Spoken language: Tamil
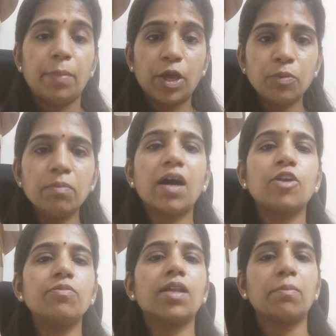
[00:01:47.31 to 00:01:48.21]

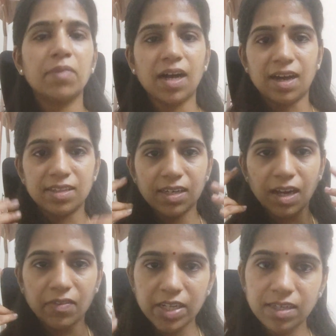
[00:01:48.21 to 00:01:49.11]
பெரும்பாலும் நம்ம அதை
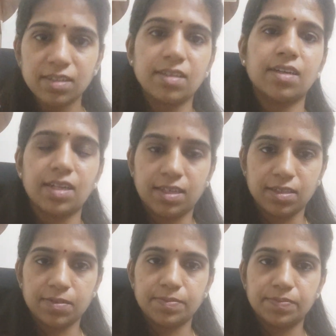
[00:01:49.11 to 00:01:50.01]
கவனிக்கிறது
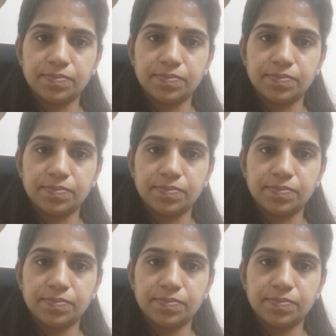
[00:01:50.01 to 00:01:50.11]
கிடையாது